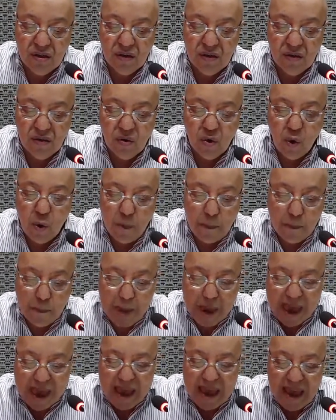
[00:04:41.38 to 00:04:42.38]
O
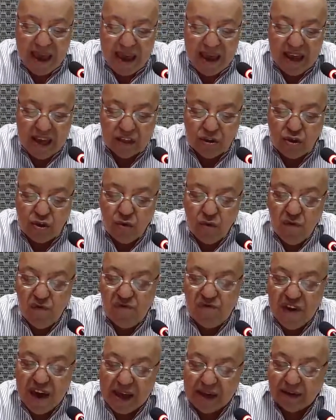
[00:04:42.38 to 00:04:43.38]
pé é de um
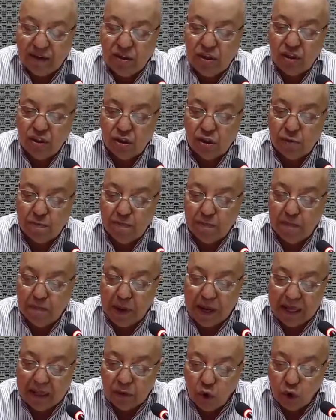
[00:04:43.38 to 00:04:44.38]
verde
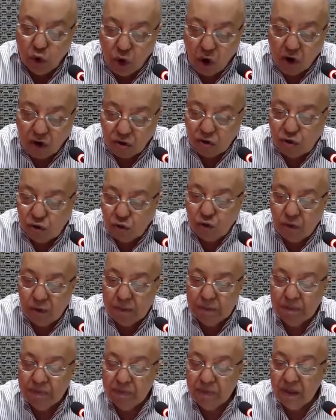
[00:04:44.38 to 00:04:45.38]
esplendoroso
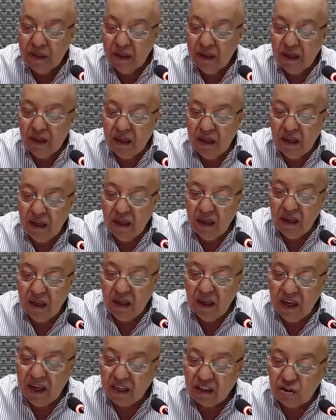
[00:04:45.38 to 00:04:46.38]

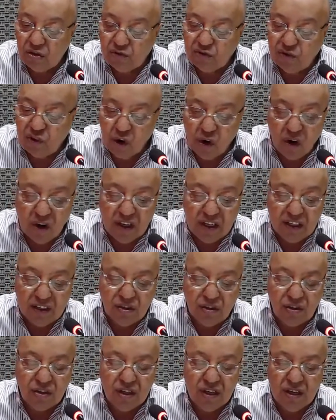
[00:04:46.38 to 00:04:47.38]
e as
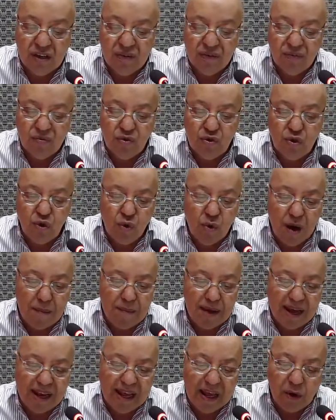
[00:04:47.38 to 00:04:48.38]
flores de um
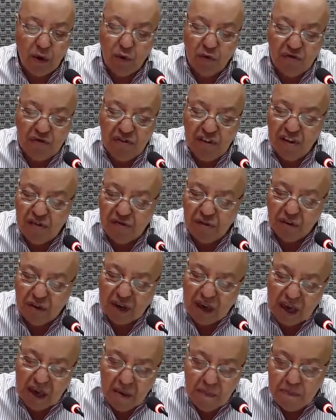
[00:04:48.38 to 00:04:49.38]
amarelo vivo
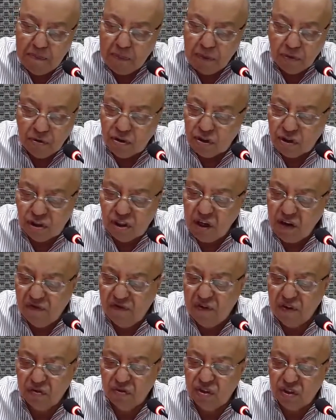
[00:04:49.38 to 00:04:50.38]
que é
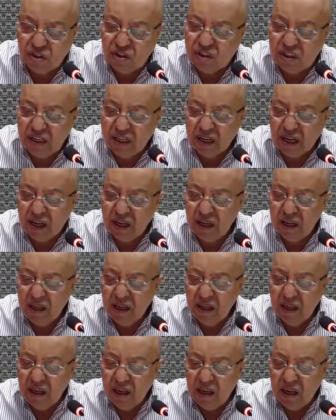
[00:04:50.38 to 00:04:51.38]
impossível de ser
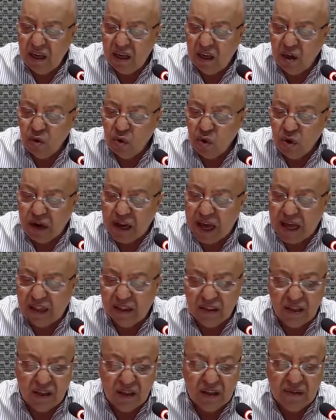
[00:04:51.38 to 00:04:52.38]

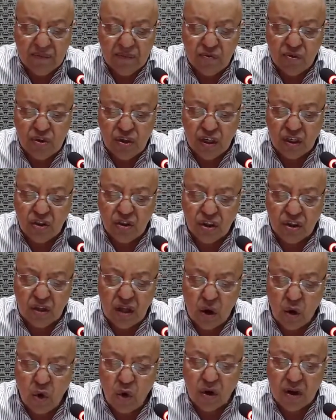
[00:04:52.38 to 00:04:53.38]
ignorada diante da
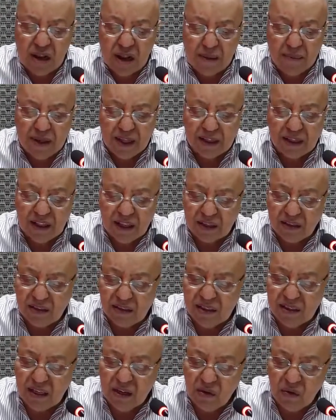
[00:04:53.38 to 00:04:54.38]

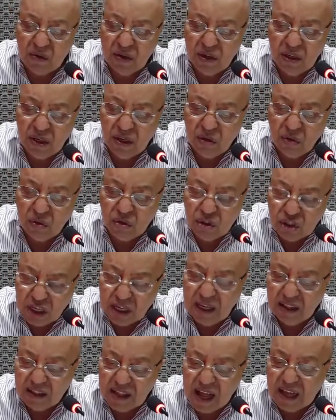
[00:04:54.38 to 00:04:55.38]
ornamentação e
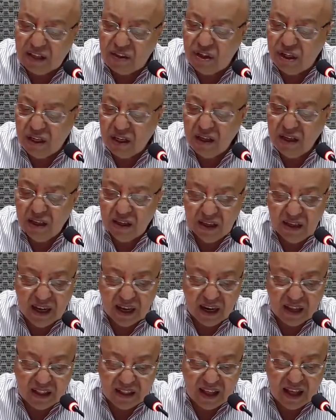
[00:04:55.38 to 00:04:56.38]
utilidade que
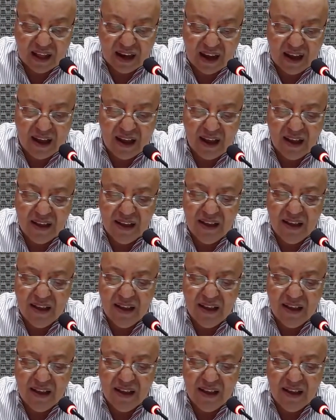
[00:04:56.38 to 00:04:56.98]
ela dará